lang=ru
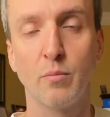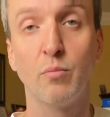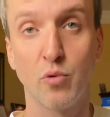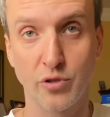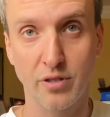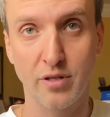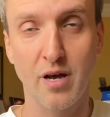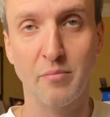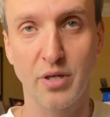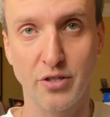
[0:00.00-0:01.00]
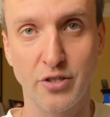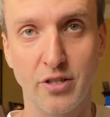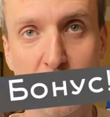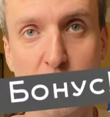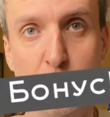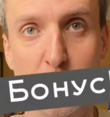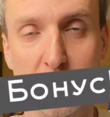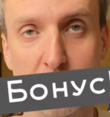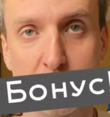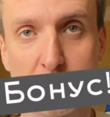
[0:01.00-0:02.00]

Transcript: будет обещанный кэшбэк.